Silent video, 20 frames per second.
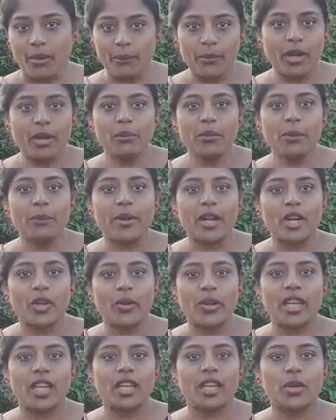ரொம்ப ரொம்ப
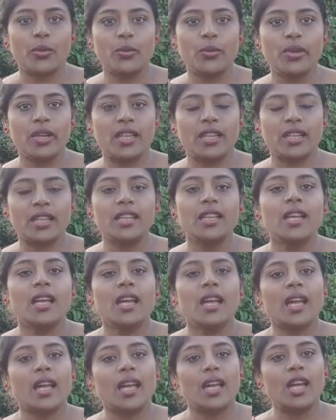பக்கம் எங்கள் ஊருக்கு
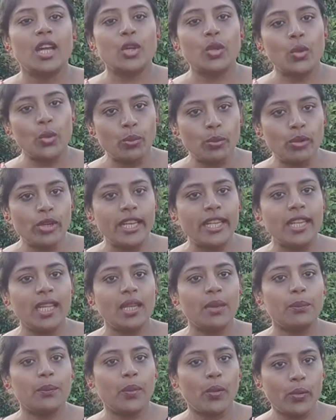குமுளி
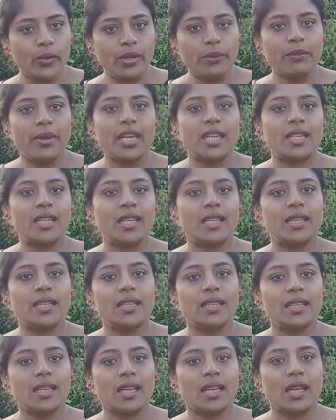போடிமெட்டு
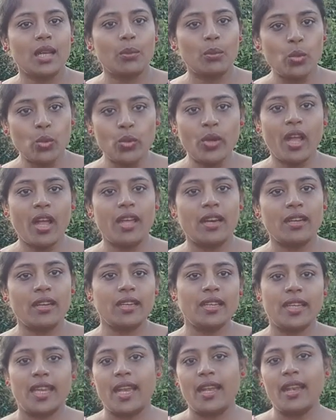
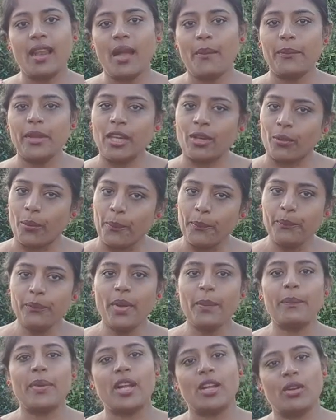மூணாறு எல்லாமே
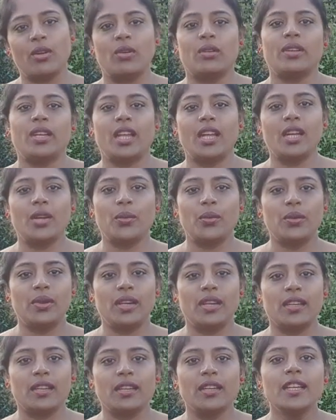ரொம்ப பக்கம் எங்கள்
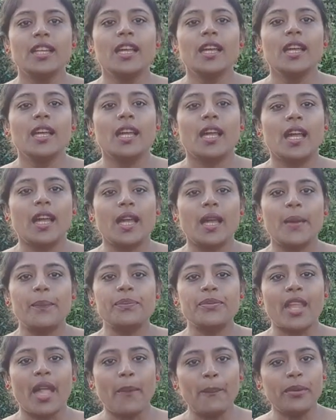ஊருக்கு
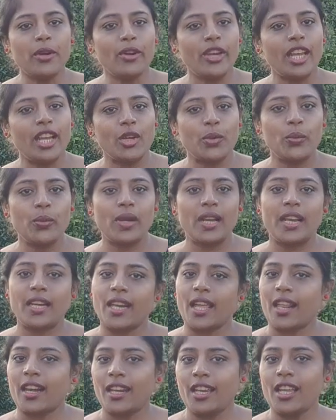அப்புறம் எங்கள்
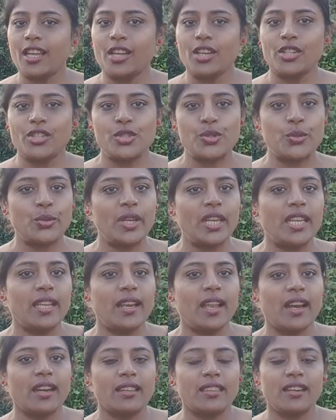ஊரில் நிறையா
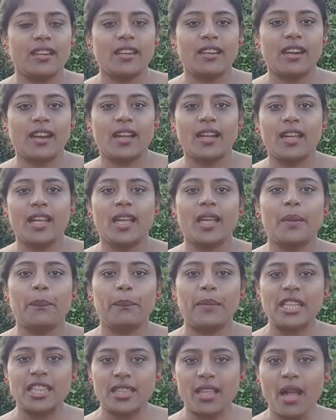ஷூட்டிங்லாம் எடுத்திருக்கிறாங்க
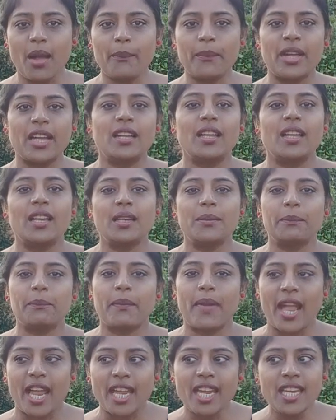பிதா மகன்
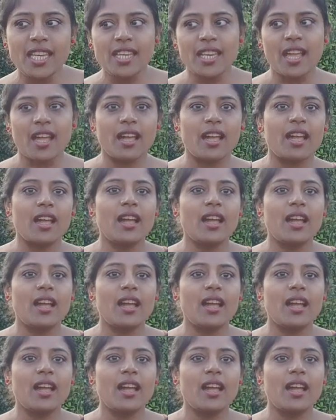மைனா